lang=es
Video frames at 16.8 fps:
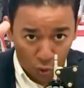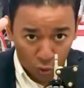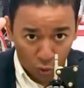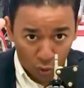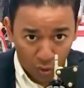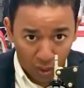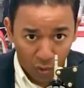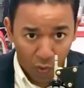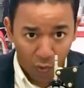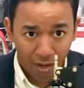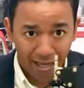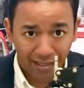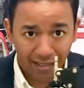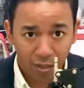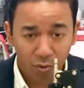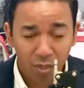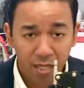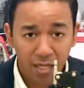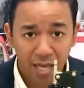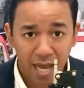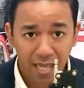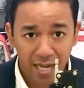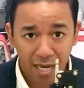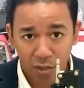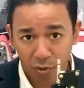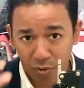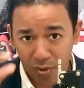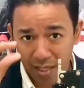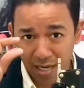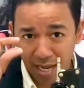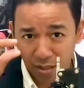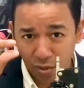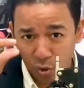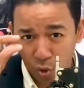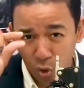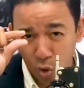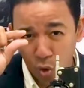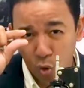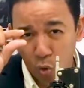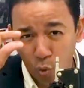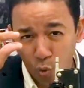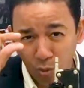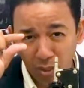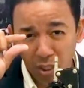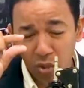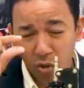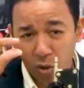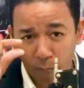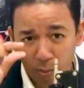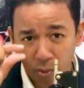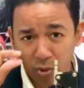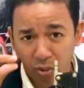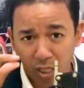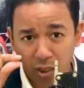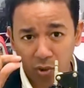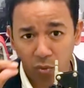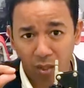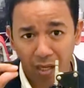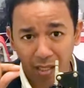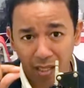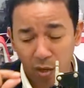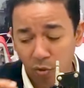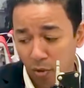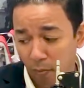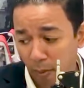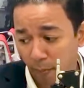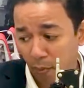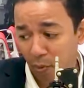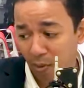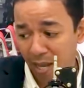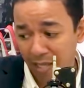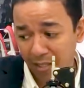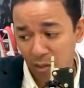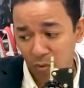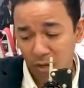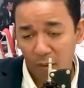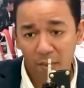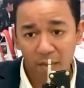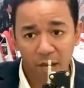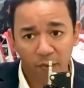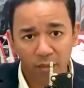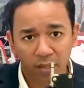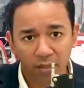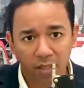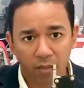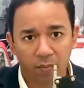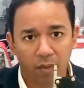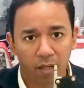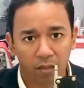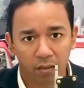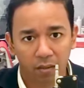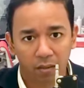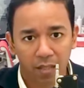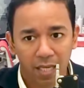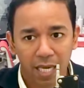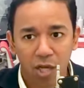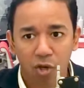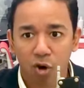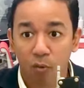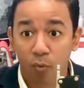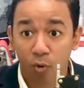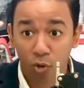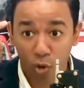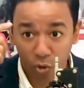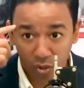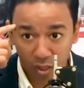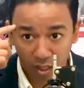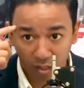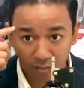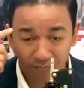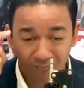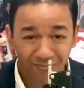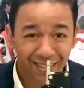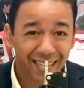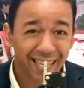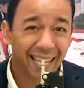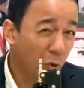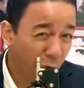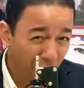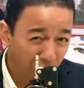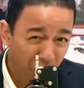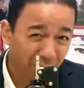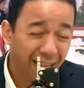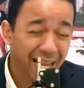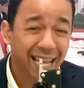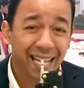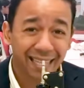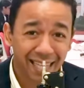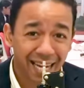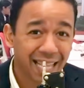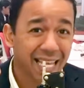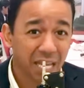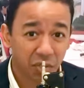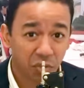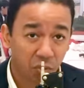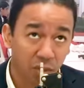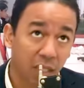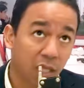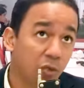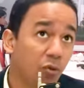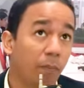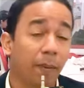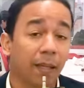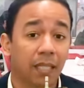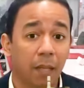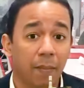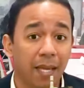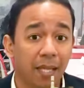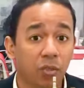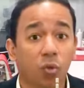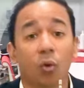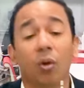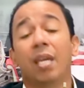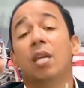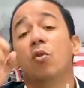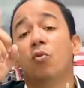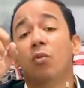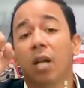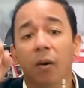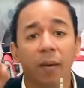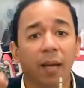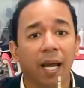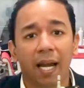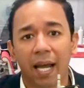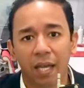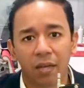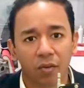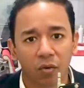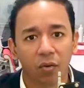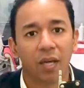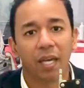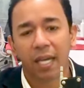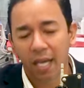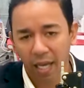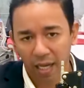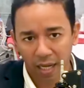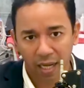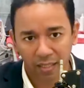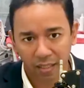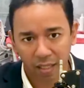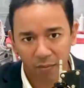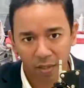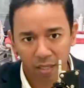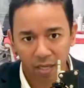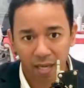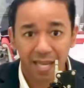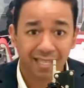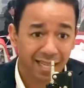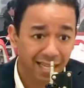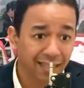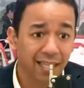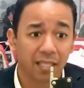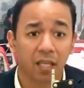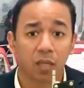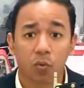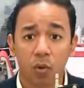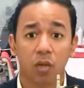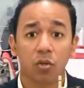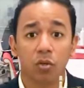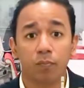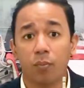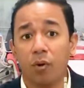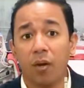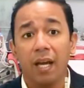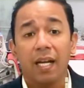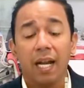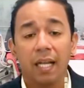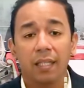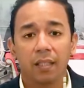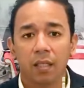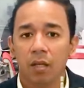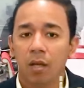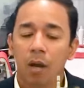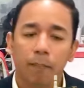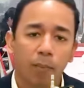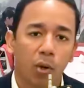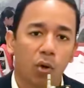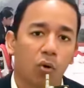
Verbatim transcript: del costo de las 40 unidades le estoy sacando un 5% a cada uno para poder hacer una villa frente al mar. Y como yo sé que lo que yo están atrás de eso, de tener su apartamento y una vez al año ir a, esa villa y sentirse dueño porque es gratis,